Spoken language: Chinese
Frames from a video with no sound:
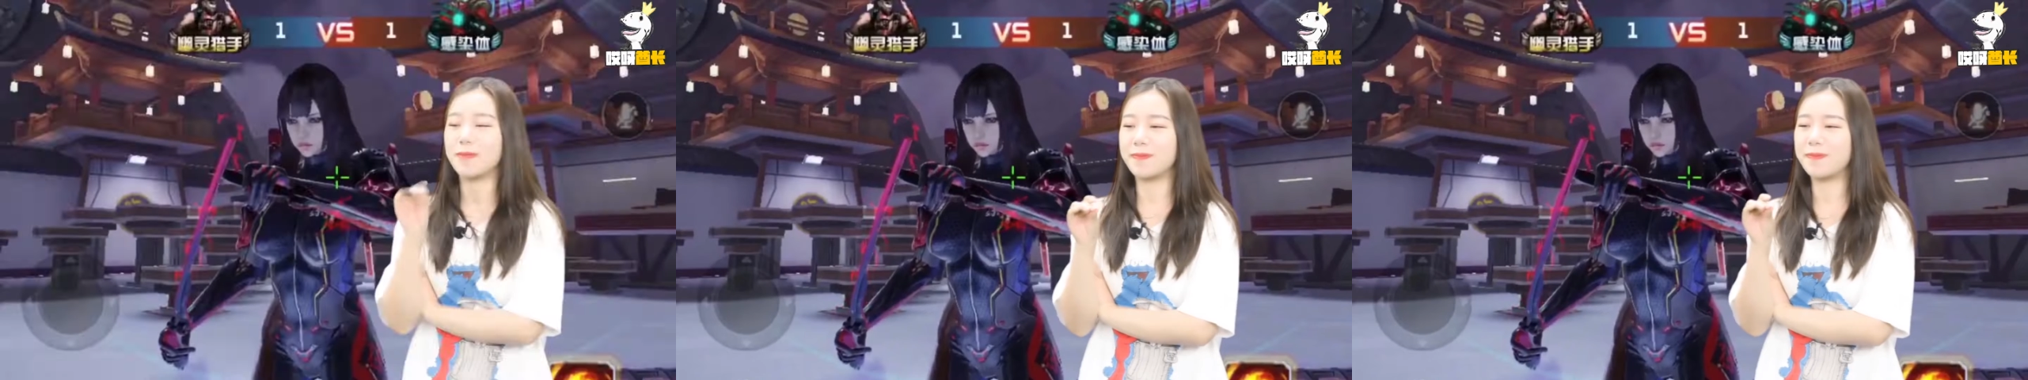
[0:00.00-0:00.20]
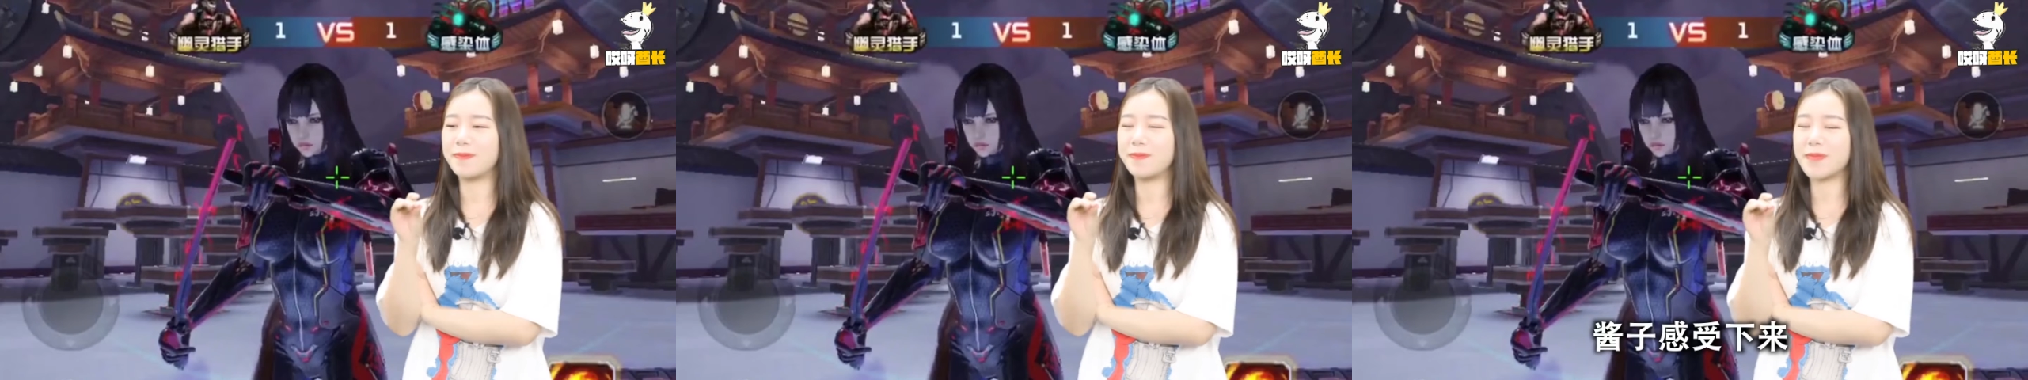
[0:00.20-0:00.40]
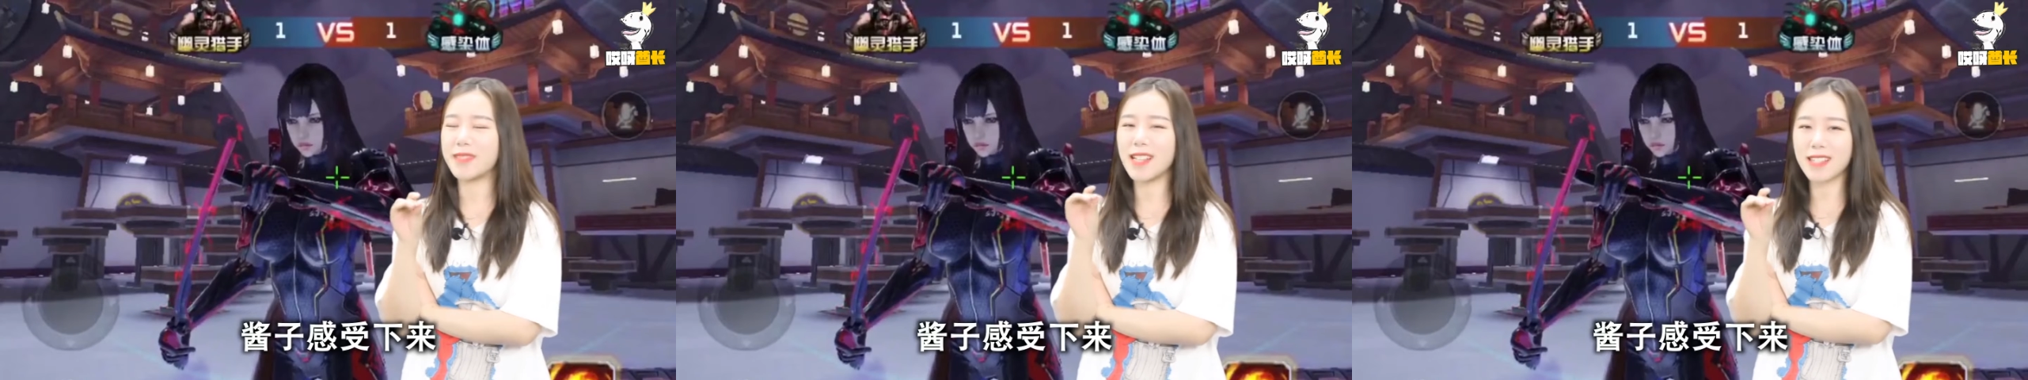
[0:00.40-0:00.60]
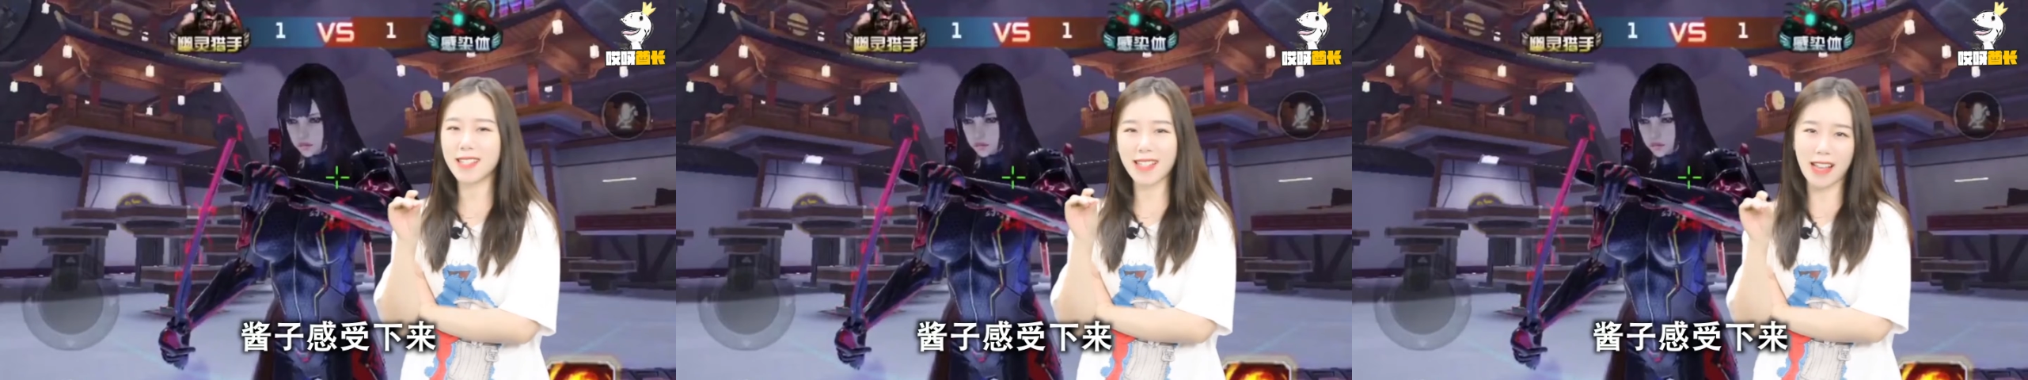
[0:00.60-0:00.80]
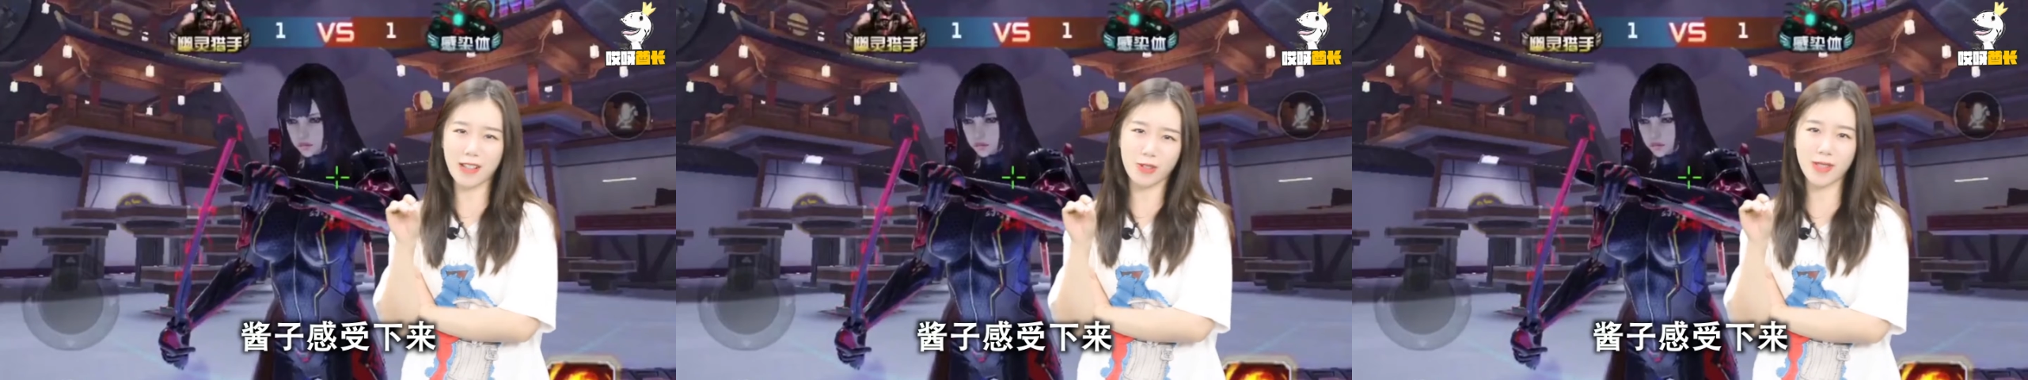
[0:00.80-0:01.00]
嗯，这样
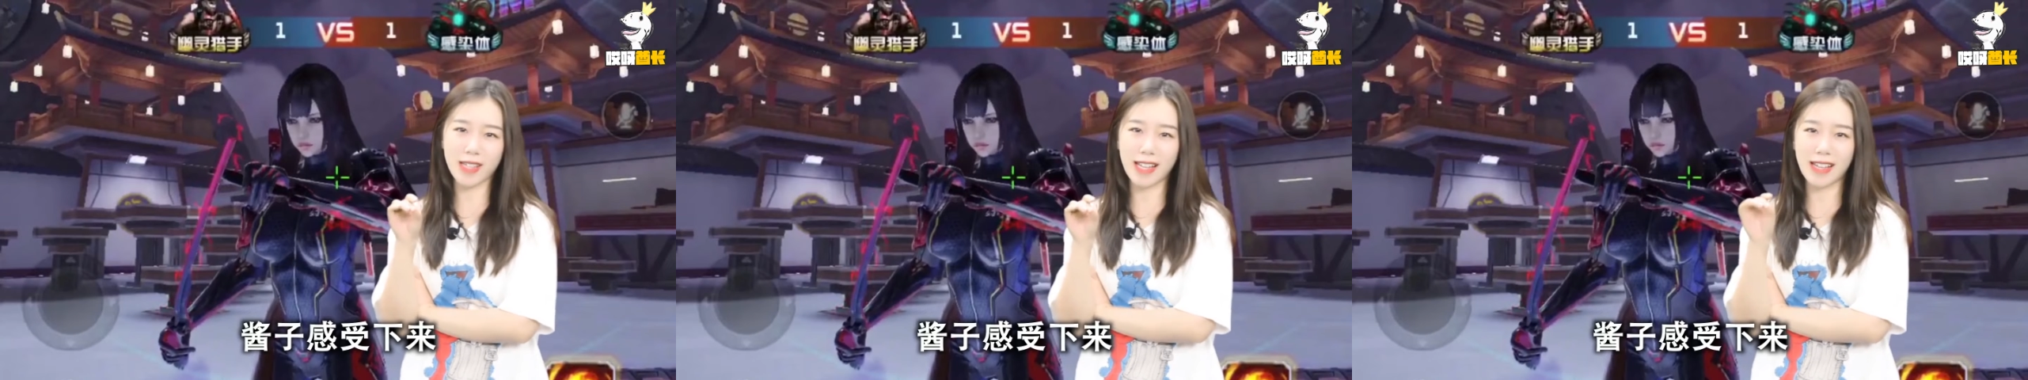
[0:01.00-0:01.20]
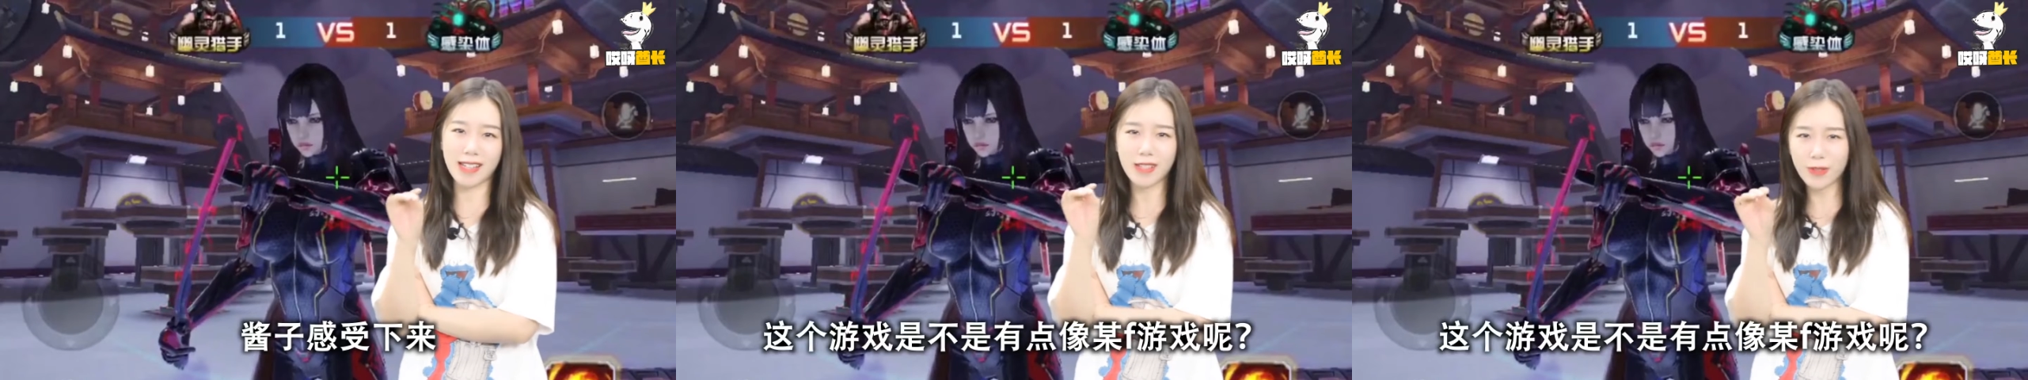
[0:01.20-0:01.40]
子感受下来，